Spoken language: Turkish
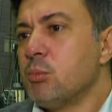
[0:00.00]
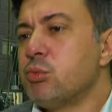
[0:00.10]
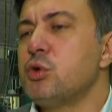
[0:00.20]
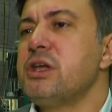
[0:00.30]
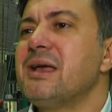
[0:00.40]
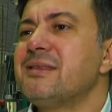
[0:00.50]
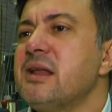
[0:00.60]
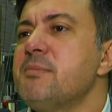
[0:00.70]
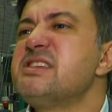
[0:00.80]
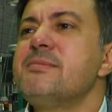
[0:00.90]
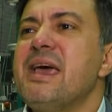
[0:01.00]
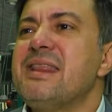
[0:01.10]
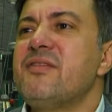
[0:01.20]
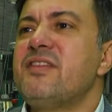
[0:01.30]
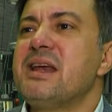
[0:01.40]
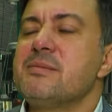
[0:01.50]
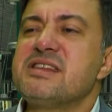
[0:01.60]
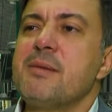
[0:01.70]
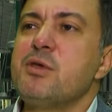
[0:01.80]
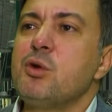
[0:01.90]
Bunun yanında da bizim
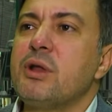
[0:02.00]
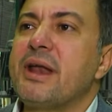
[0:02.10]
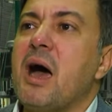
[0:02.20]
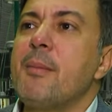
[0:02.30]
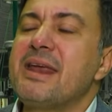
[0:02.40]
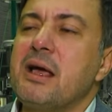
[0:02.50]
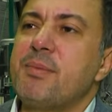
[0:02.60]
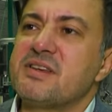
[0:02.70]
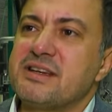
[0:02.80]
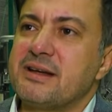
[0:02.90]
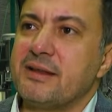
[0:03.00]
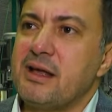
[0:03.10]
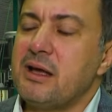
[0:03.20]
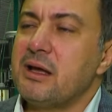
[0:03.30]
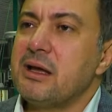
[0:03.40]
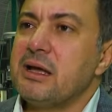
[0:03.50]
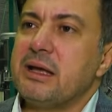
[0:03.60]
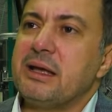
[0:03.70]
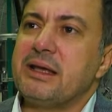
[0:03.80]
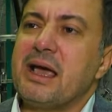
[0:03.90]
hedeflerimizden biri olan Amerika pazarına da
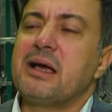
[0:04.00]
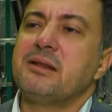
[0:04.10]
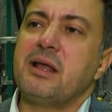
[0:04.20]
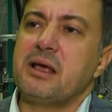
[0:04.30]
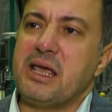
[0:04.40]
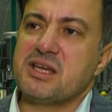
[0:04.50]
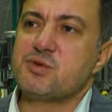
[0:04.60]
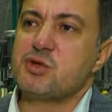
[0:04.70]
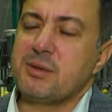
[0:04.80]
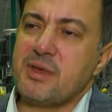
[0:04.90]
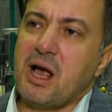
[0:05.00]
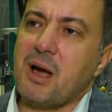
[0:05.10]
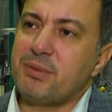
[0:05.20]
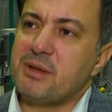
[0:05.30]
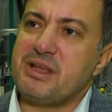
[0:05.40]
e, yakında geçmiş dönemde kapla